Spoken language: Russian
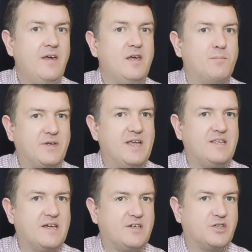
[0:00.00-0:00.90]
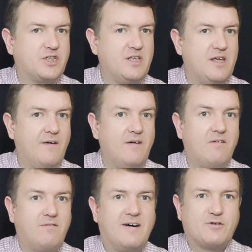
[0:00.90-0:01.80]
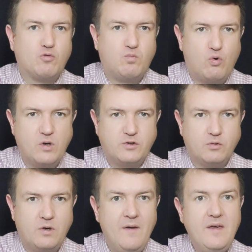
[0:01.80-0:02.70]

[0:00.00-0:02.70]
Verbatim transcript: и принятия решения в вашу пользу.